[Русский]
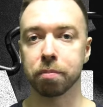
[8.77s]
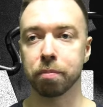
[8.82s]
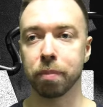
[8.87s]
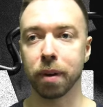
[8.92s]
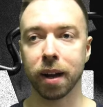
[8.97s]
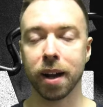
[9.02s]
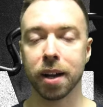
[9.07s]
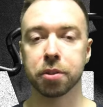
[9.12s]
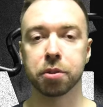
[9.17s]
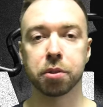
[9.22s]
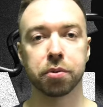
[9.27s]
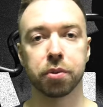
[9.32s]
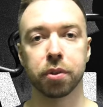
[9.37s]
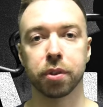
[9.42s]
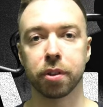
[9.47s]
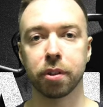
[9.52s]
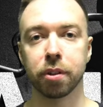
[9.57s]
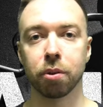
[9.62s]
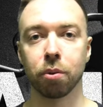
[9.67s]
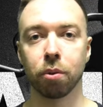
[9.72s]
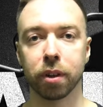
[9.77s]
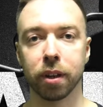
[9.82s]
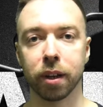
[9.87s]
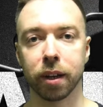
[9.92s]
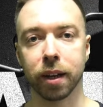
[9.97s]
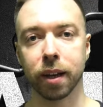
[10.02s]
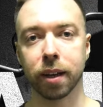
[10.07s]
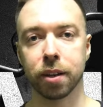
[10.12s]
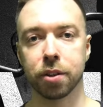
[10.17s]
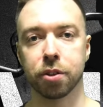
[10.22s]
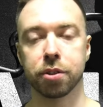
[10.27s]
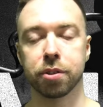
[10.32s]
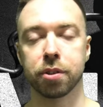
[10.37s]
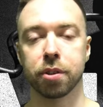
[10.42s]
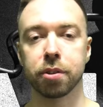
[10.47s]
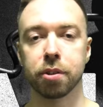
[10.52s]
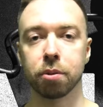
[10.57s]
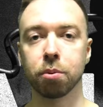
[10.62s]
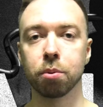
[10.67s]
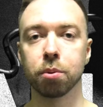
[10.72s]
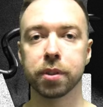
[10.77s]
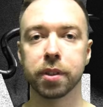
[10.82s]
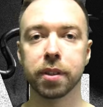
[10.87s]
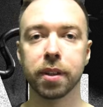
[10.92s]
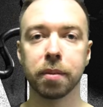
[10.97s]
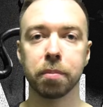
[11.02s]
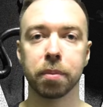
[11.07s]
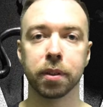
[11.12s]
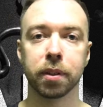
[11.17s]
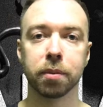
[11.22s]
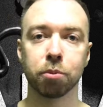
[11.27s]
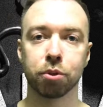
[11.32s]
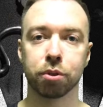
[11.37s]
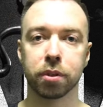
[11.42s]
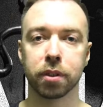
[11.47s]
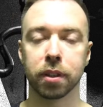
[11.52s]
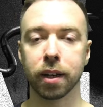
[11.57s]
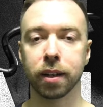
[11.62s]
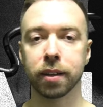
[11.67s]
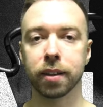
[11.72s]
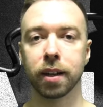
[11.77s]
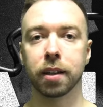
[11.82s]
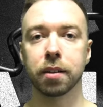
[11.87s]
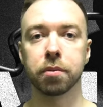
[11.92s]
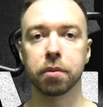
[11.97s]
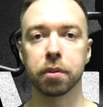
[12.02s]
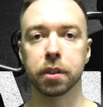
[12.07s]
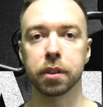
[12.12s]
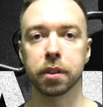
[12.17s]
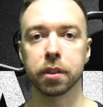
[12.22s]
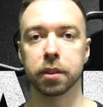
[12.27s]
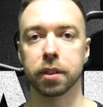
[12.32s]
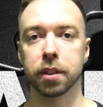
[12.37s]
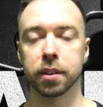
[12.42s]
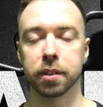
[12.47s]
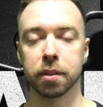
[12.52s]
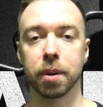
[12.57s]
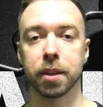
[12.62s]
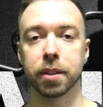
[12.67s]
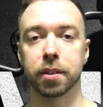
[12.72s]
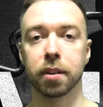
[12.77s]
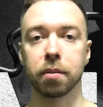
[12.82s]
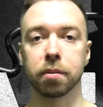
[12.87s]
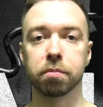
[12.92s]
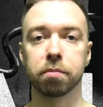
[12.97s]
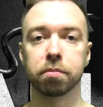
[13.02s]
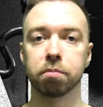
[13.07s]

показываю свои тренировки, как я сейчас тренируюсь, да, потому что на канале вы, если заметили,